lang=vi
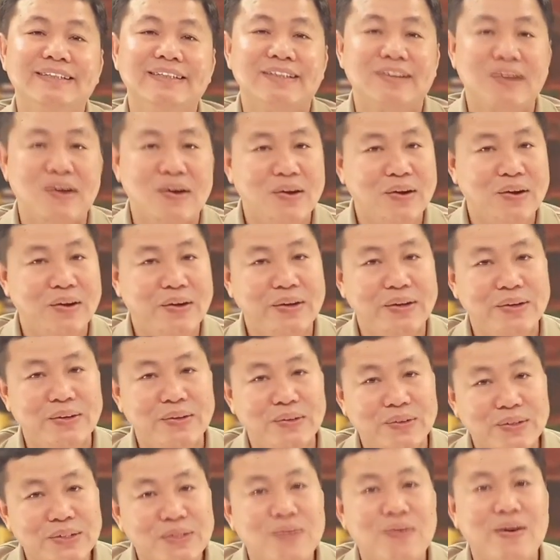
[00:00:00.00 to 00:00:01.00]
coi
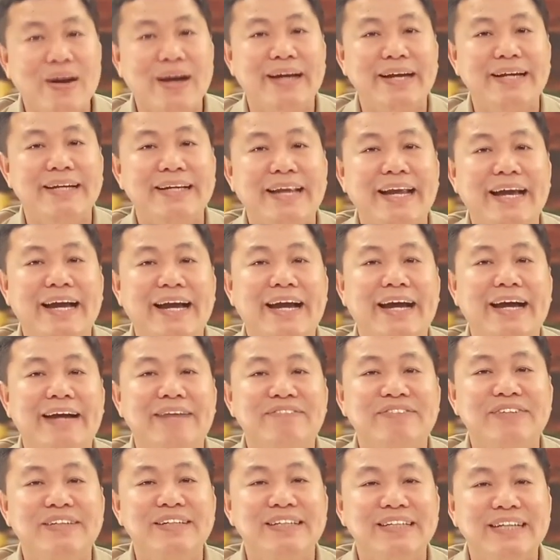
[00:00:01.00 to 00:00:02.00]
đối thoại
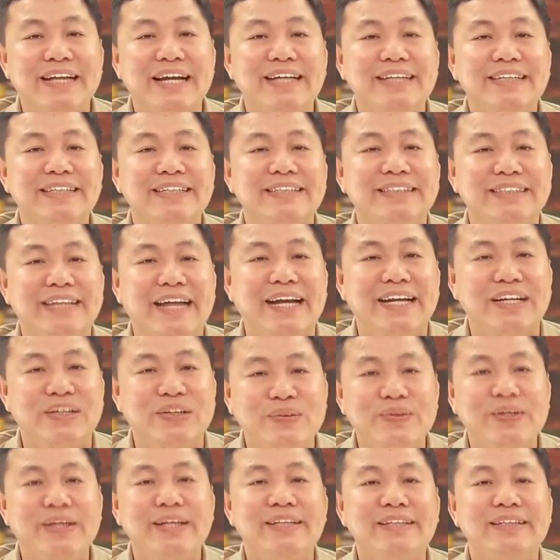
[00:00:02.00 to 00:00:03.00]
là phương cách giải
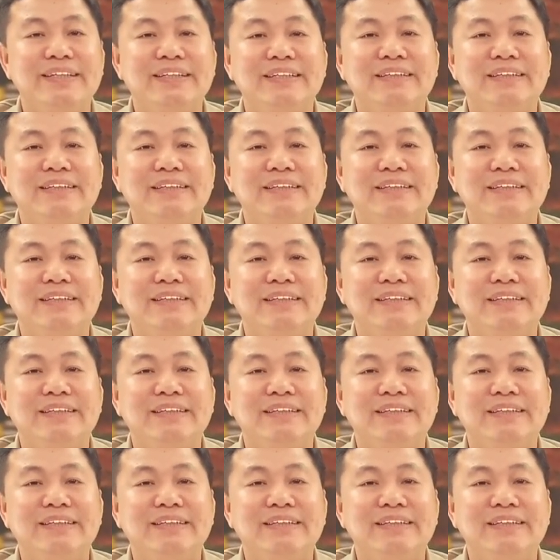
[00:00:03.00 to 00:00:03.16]
quyết